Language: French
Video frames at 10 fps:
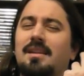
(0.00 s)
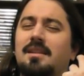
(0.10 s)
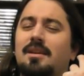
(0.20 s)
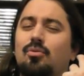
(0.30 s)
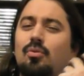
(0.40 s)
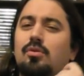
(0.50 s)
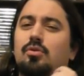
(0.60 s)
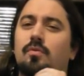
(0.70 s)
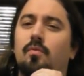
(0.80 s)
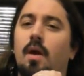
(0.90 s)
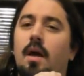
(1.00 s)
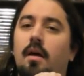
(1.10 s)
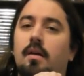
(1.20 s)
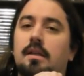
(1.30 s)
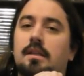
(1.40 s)
l'idée de
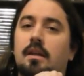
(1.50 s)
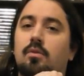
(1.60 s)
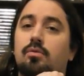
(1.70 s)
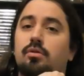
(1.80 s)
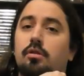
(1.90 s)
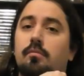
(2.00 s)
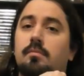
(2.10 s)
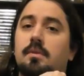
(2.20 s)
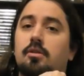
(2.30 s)
recevoir celle qu'on surnomme